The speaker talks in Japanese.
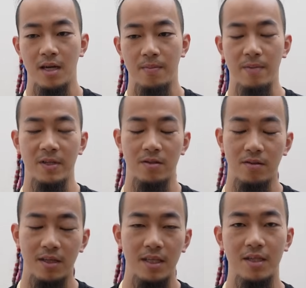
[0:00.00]
まあ、やっぱ
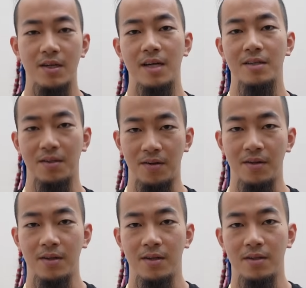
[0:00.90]
ちょっと筋肉がある人
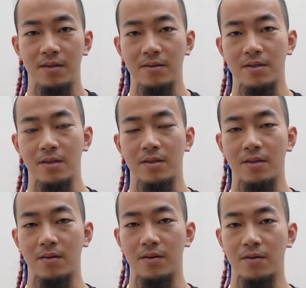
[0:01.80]
とちょっ
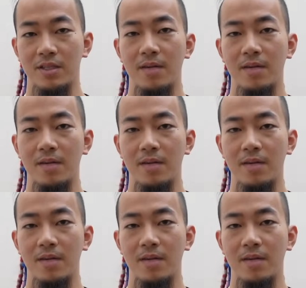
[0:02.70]
とお